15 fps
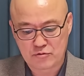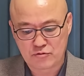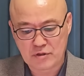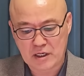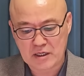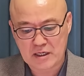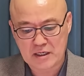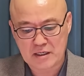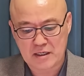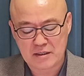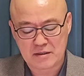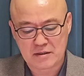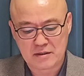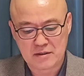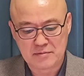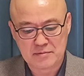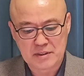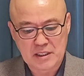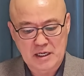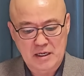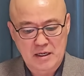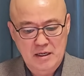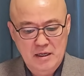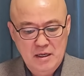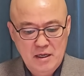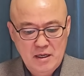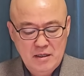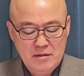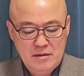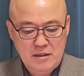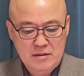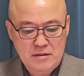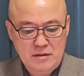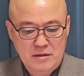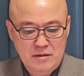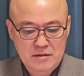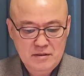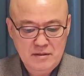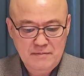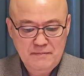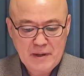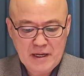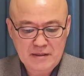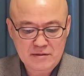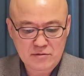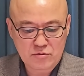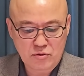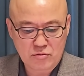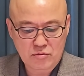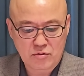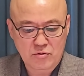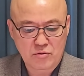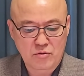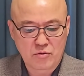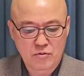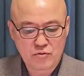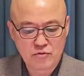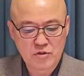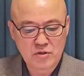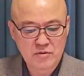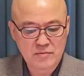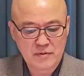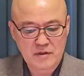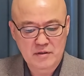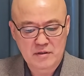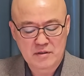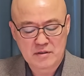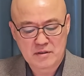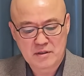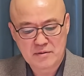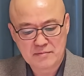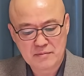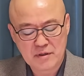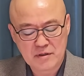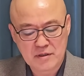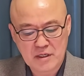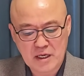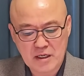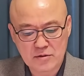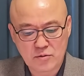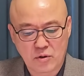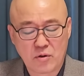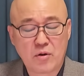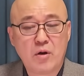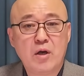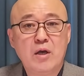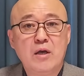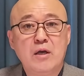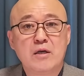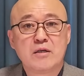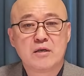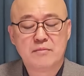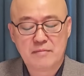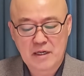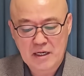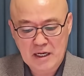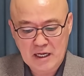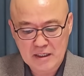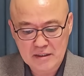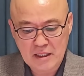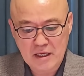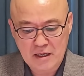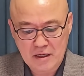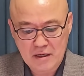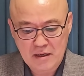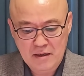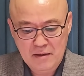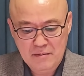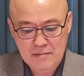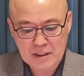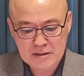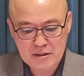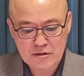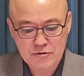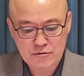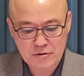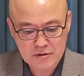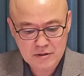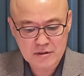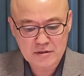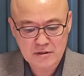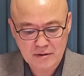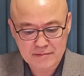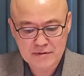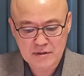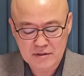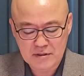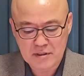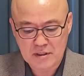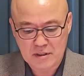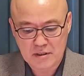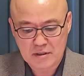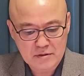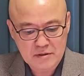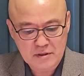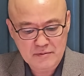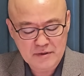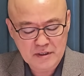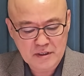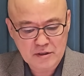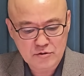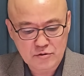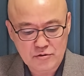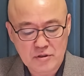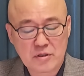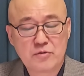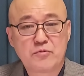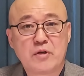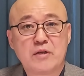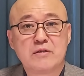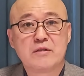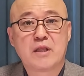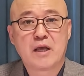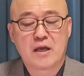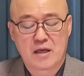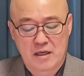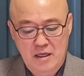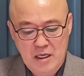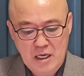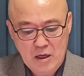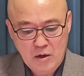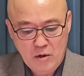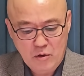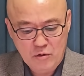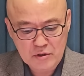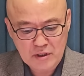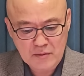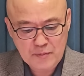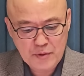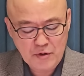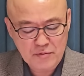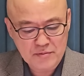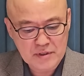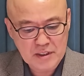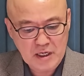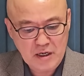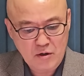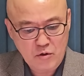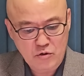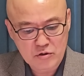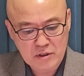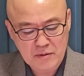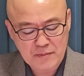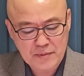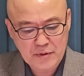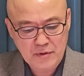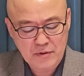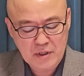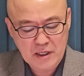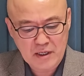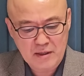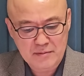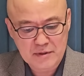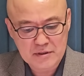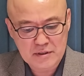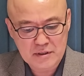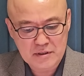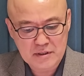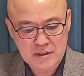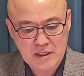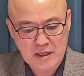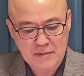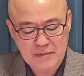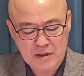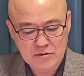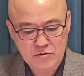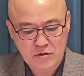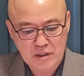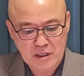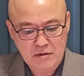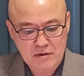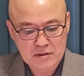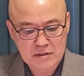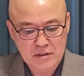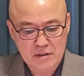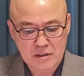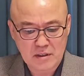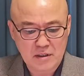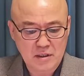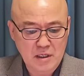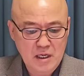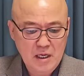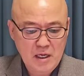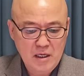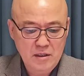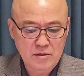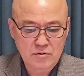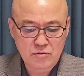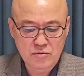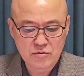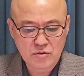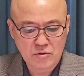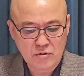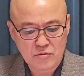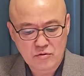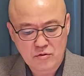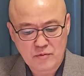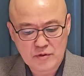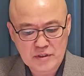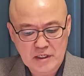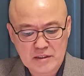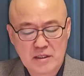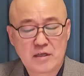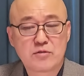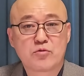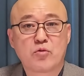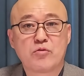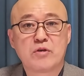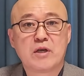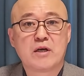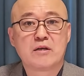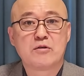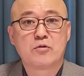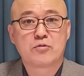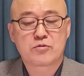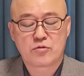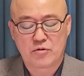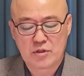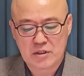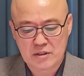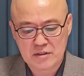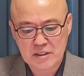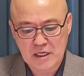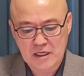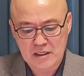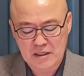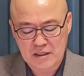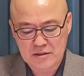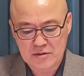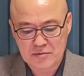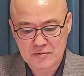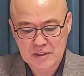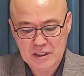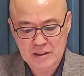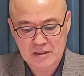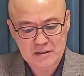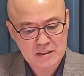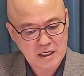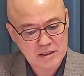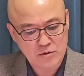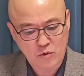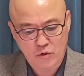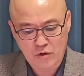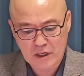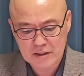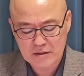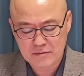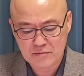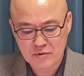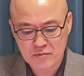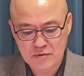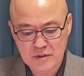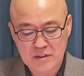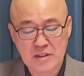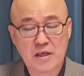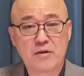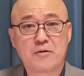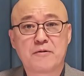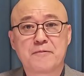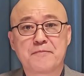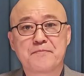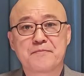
두 달 가까이 걸립니다. 그래서 지금 빠른 속도로 후임을 임명을 해도 연말 안에 마칠 수 있을지 없을지 지금 이렇게 추정이 되는데 홍익표입니다. 홍익표가 며칠 전에 방송에 나와서 이 이균용 후보자에 대한 동의안을 놓고 이런 이야기를 했습니다. 그 제가 놀랐던 부분인데요.